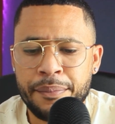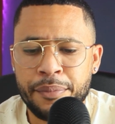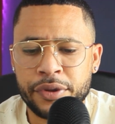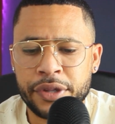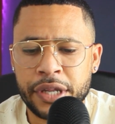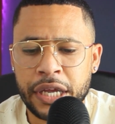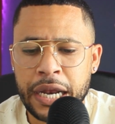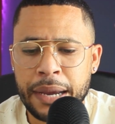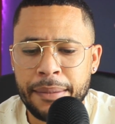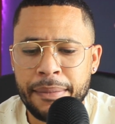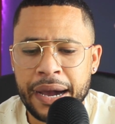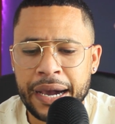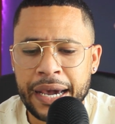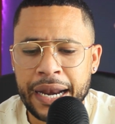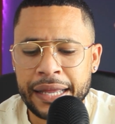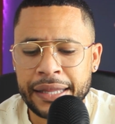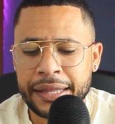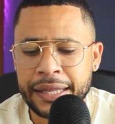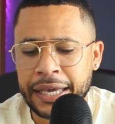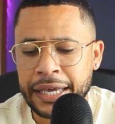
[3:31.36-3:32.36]
ponerla más
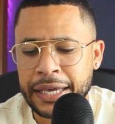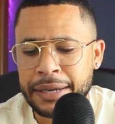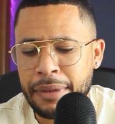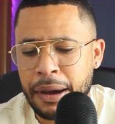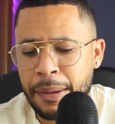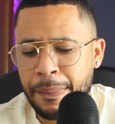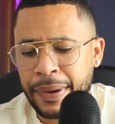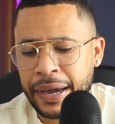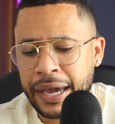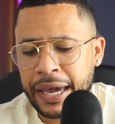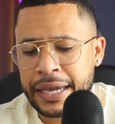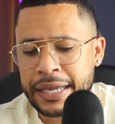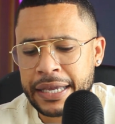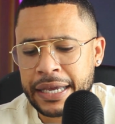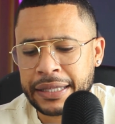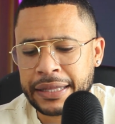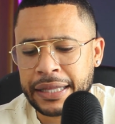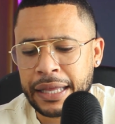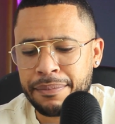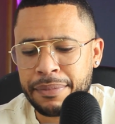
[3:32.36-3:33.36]
grande y más
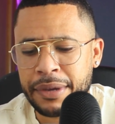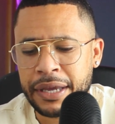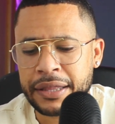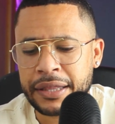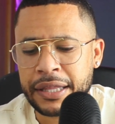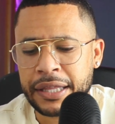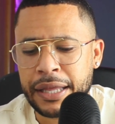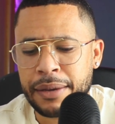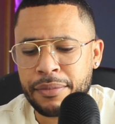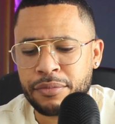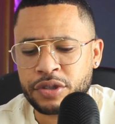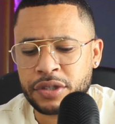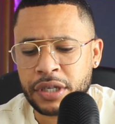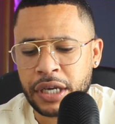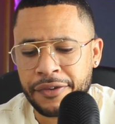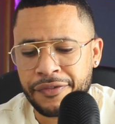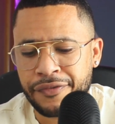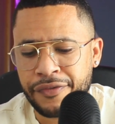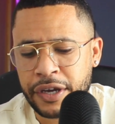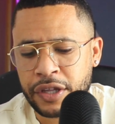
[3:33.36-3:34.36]
pequeña, también tenemos
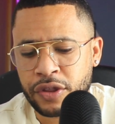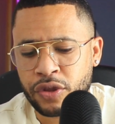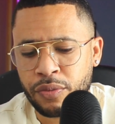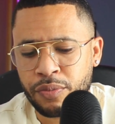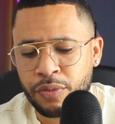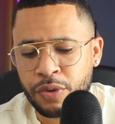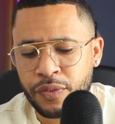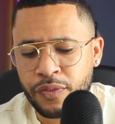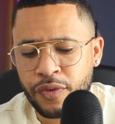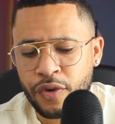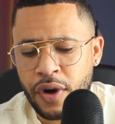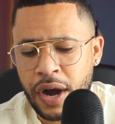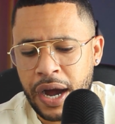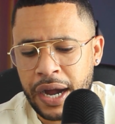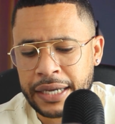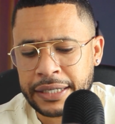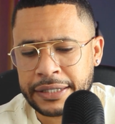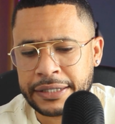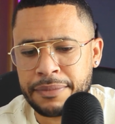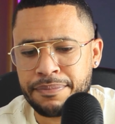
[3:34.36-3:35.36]
efecto
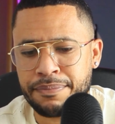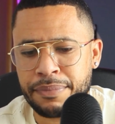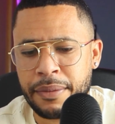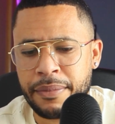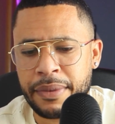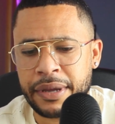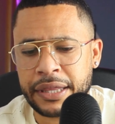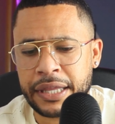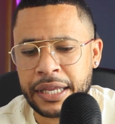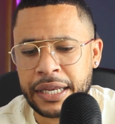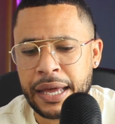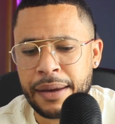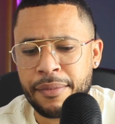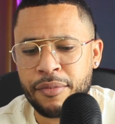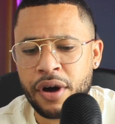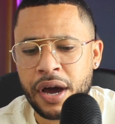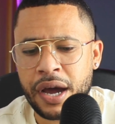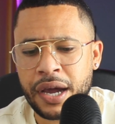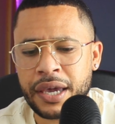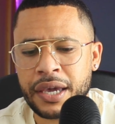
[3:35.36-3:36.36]
burbuja que simplemente le
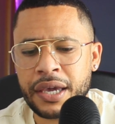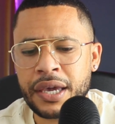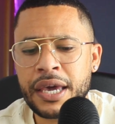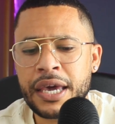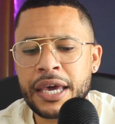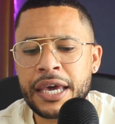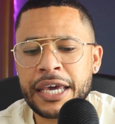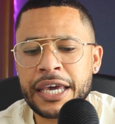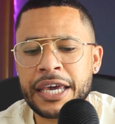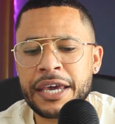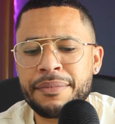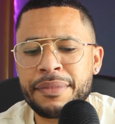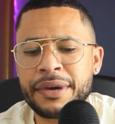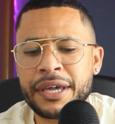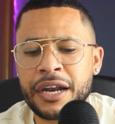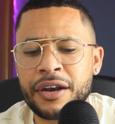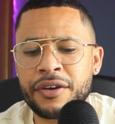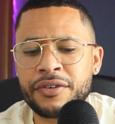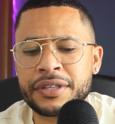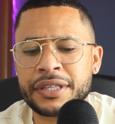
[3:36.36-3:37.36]
damos aquí y
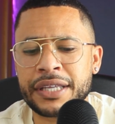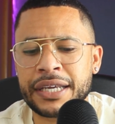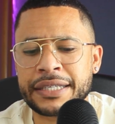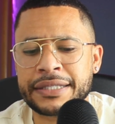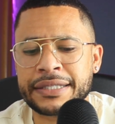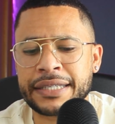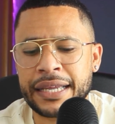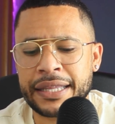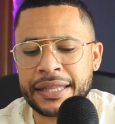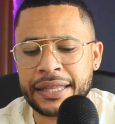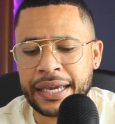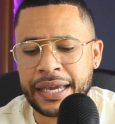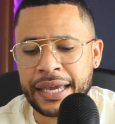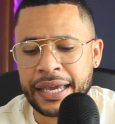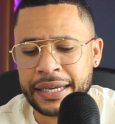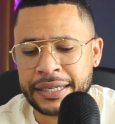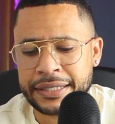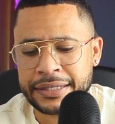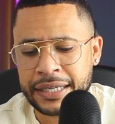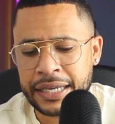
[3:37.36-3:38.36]
miren lo interesante
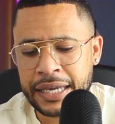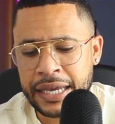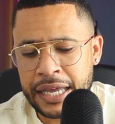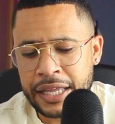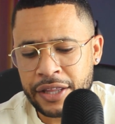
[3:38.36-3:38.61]
que es.